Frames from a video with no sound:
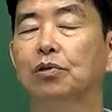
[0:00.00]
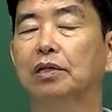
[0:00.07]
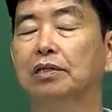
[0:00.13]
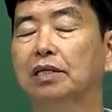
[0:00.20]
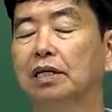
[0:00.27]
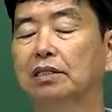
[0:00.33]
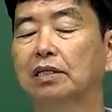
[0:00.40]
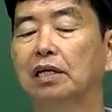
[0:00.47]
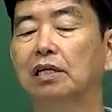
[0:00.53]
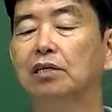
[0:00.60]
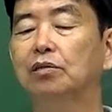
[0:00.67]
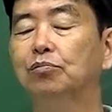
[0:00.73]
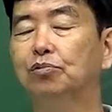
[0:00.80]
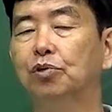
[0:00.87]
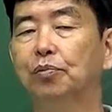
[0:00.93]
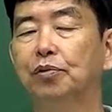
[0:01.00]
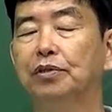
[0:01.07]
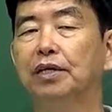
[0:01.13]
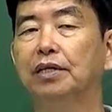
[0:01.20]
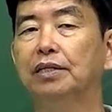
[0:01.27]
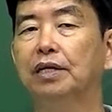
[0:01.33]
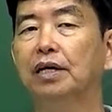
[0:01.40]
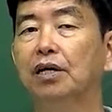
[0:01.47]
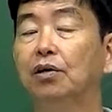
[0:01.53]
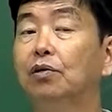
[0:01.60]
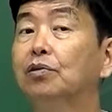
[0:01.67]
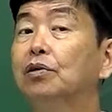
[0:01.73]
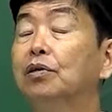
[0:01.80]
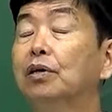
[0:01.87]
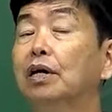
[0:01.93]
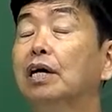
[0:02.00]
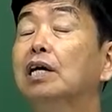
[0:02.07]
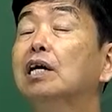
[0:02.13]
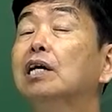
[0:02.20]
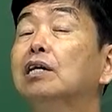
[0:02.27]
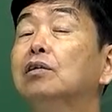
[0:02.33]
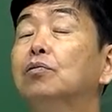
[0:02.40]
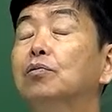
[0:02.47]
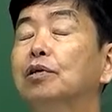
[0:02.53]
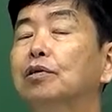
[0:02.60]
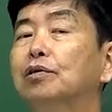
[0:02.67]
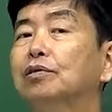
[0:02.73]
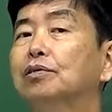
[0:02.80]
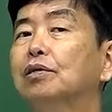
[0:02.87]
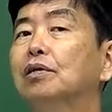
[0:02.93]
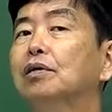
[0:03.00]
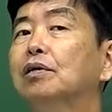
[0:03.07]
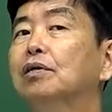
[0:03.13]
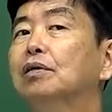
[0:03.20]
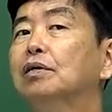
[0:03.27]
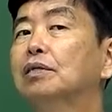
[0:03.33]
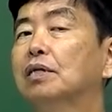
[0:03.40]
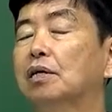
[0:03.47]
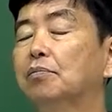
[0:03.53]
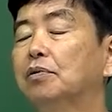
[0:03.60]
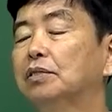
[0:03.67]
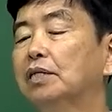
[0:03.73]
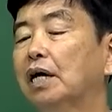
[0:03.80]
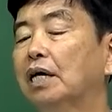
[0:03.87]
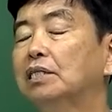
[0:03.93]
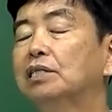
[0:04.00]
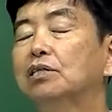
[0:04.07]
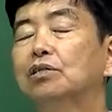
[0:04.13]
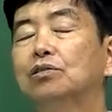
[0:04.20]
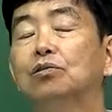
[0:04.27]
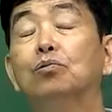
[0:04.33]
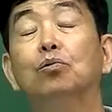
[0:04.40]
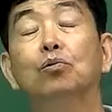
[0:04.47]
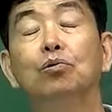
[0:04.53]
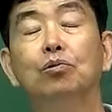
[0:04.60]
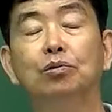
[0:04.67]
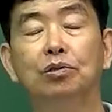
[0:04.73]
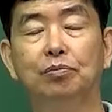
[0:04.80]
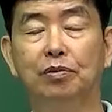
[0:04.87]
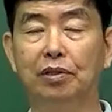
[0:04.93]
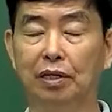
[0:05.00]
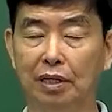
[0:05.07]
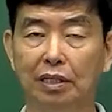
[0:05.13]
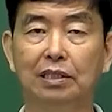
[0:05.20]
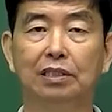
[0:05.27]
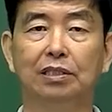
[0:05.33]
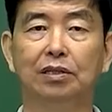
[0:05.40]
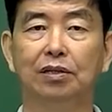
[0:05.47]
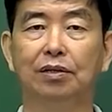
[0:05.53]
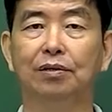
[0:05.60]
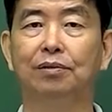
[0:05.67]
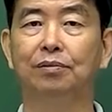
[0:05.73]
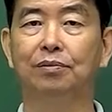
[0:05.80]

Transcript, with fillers: 6탄당 사이를 물어볼 텐데 어느 하나를 외워서 나머지 아닌 것을 고르시면 되겠지요.